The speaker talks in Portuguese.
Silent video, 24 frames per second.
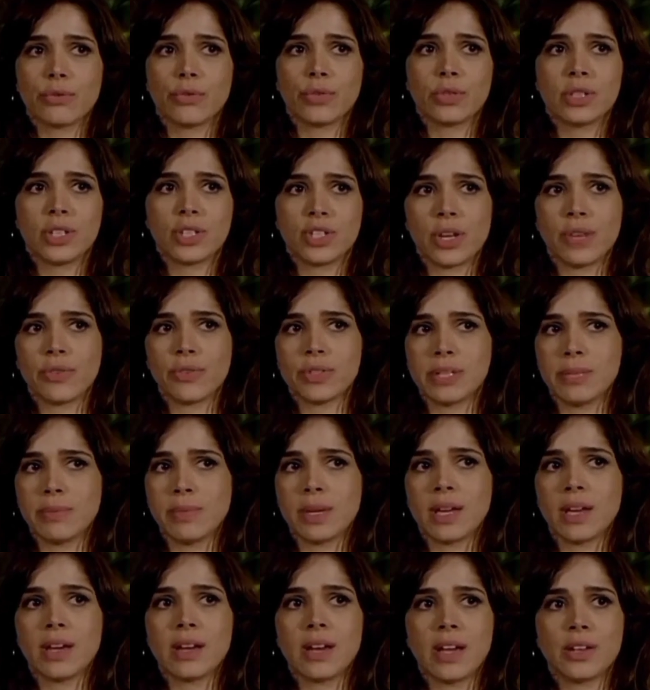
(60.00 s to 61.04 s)
vou deixar você me
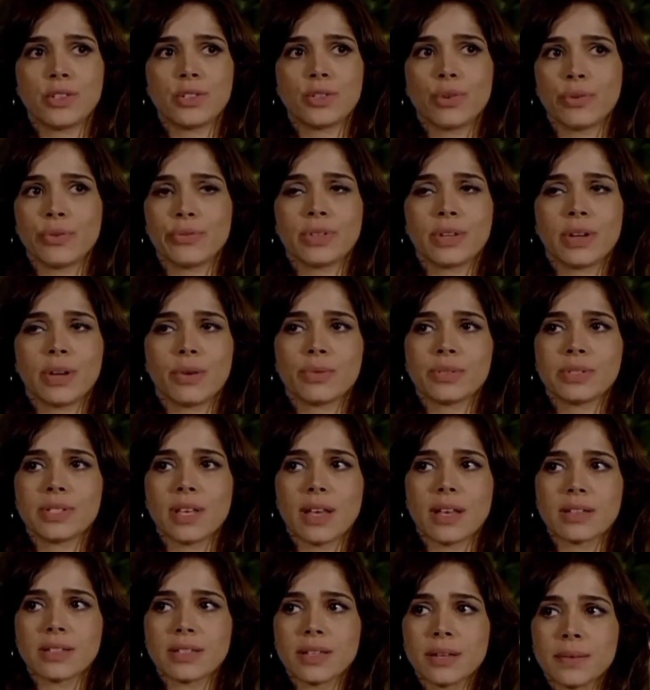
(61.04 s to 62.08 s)
enganar de novo, não,
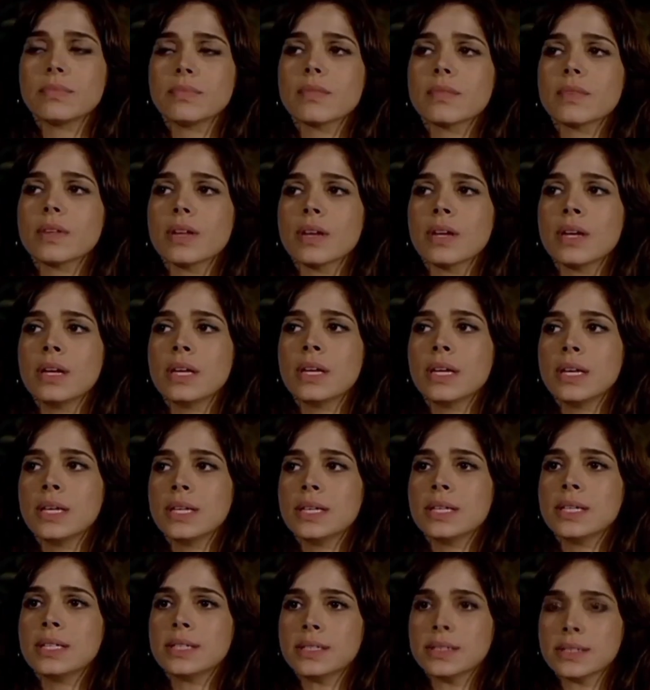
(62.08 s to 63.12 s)
César.
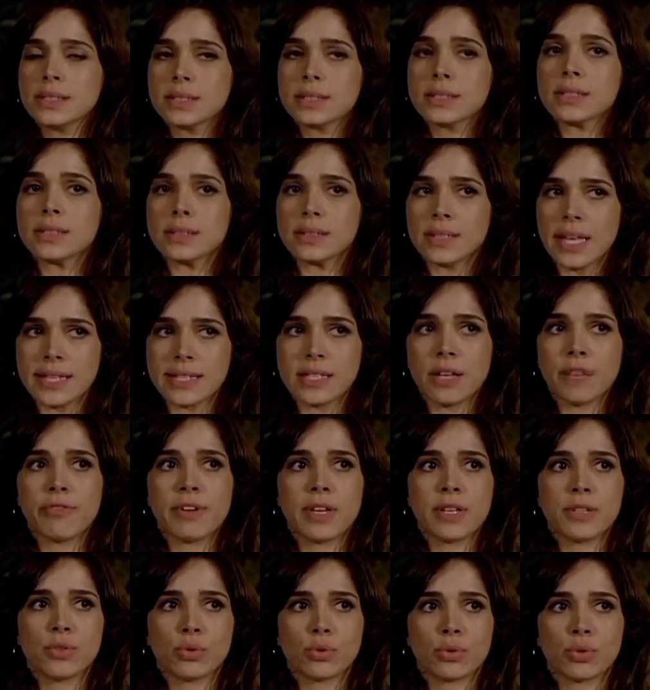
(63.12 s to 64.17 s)
Dessa
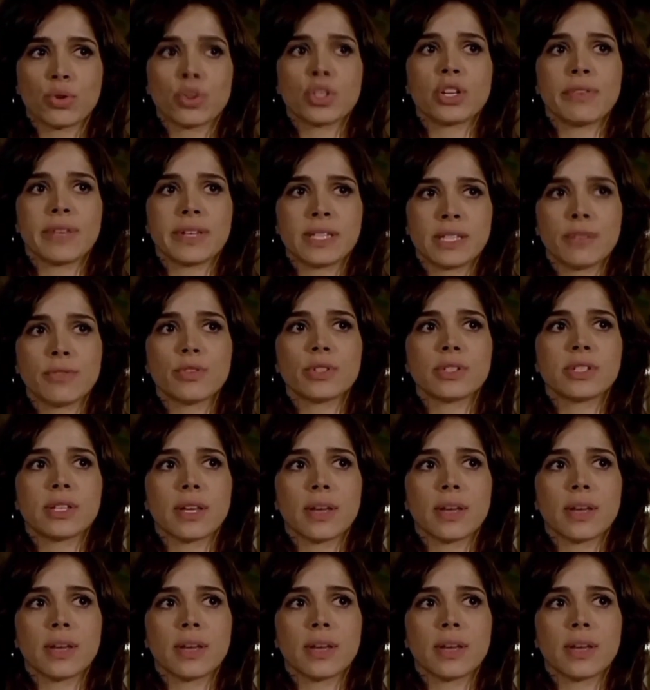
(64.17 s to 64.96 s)
vez o trouxa vai ser você.